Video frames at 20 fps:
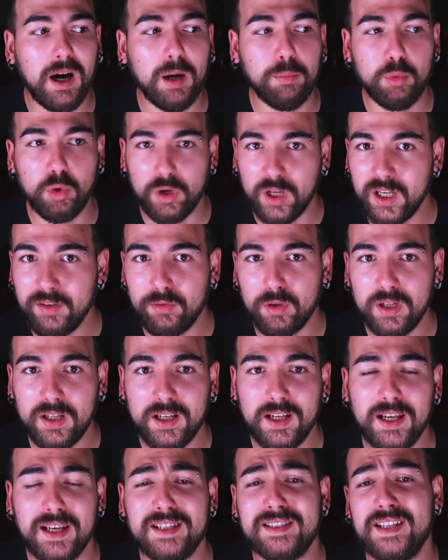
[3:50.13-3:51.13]

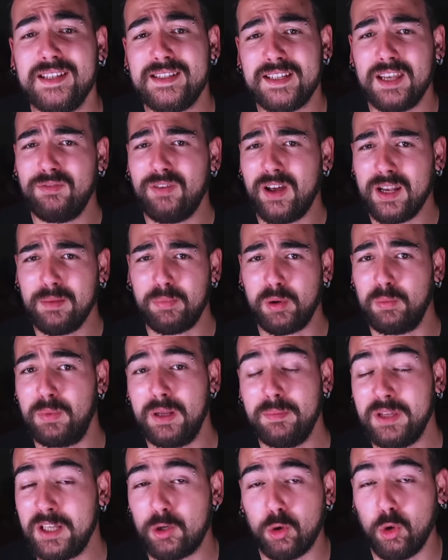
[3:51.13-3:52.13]
amorevole e senza i vari
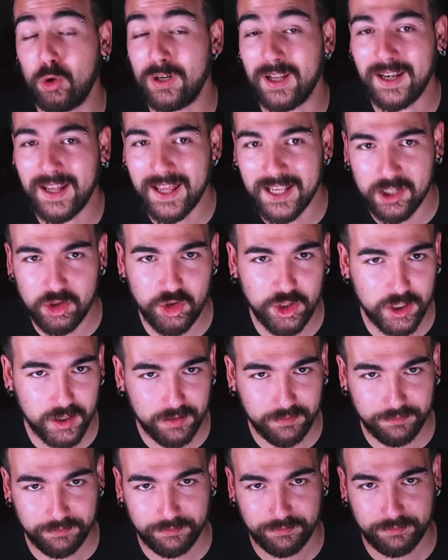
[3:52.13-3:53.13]
problemi con la
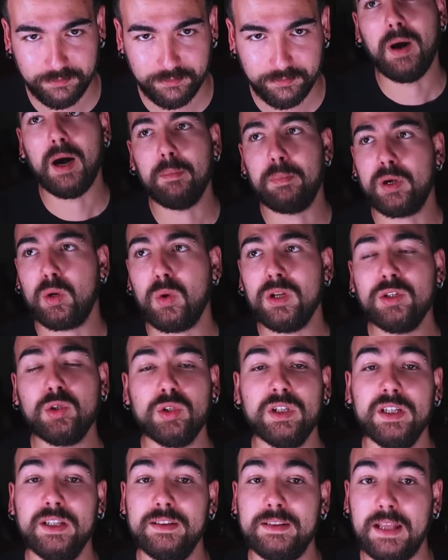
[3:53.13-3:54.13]
legge. Ma per
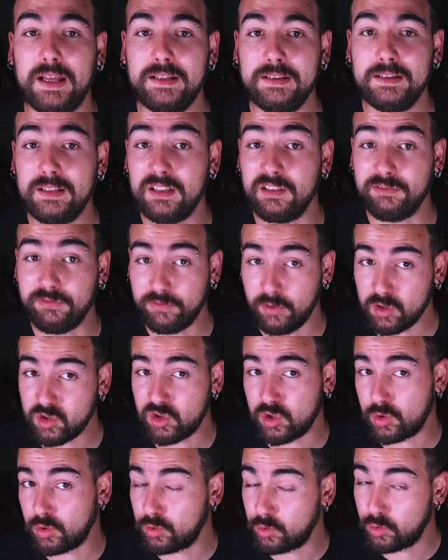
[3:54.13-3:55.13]
quanto gli intenti
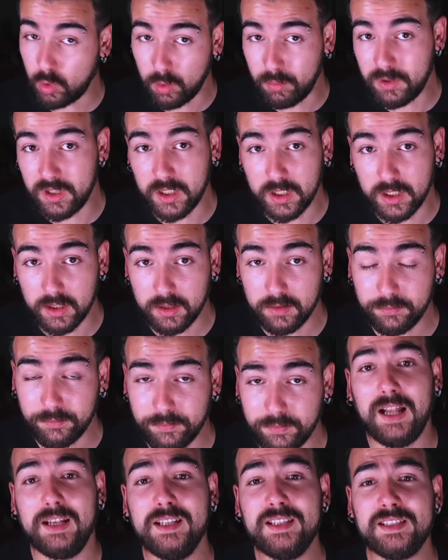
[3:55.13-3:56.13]
fossero nobili,
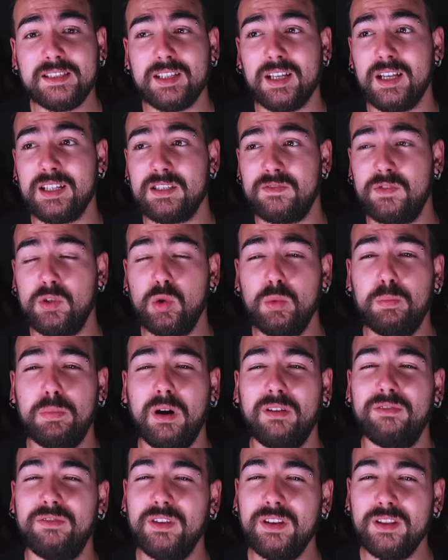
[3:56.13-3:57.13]
Alissa
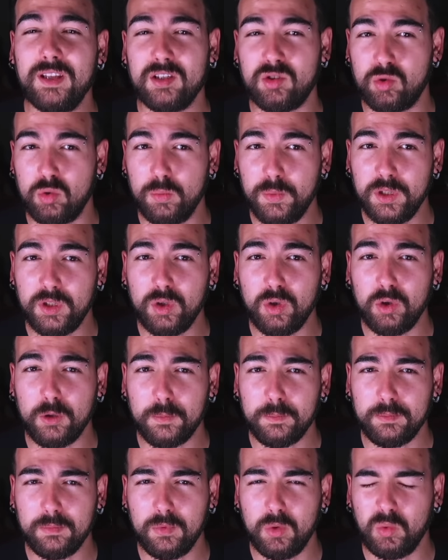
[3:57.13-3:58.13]
sviluppa fin da
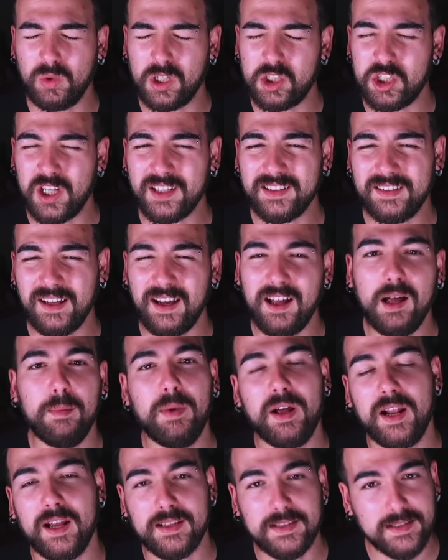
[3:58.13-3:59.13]
subito una certa
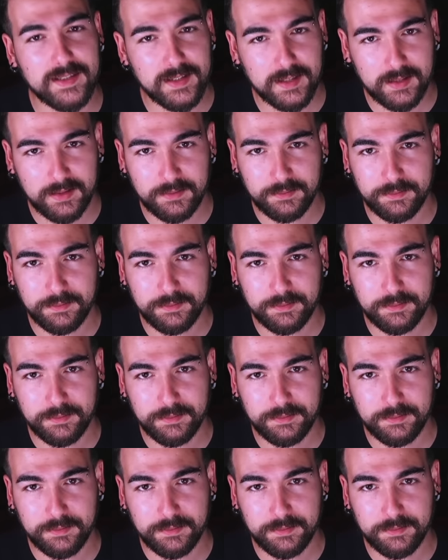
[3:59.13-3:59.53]
amarezza.